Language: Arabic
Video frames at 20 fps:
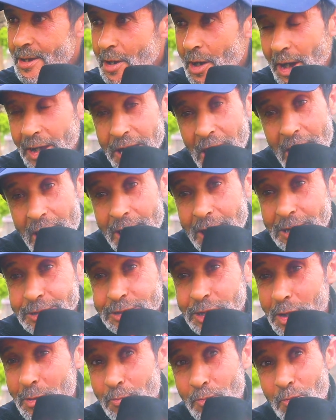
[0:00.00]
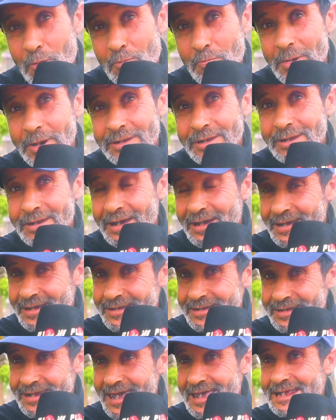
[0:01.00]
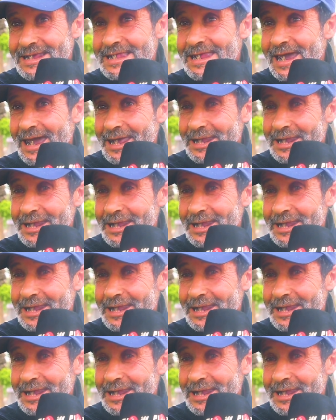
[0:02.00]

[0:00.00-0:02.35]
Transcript: احنا كنطلبوا من الناس اللي